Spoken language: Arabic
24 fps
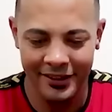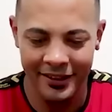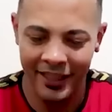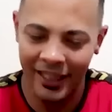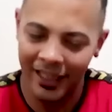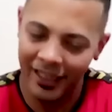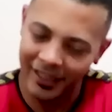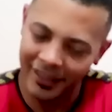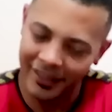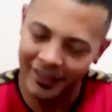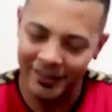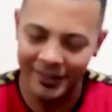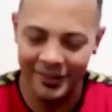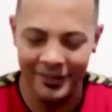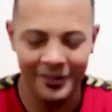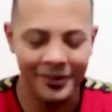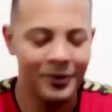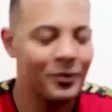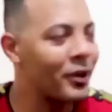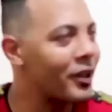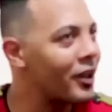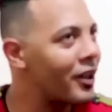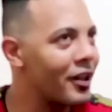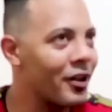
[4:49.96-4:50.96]
لا
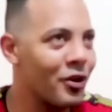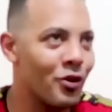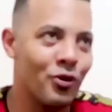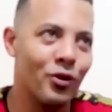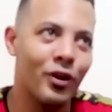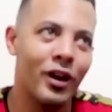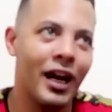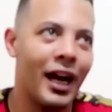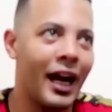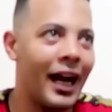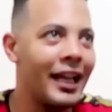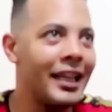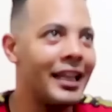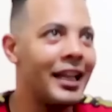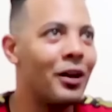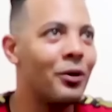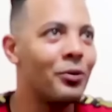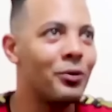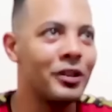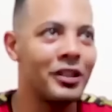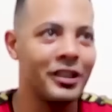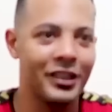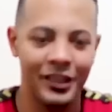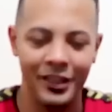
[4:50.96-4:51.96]
والله ذوقها عالي
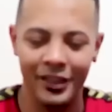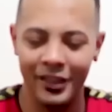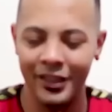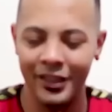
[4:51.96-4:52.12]
قوي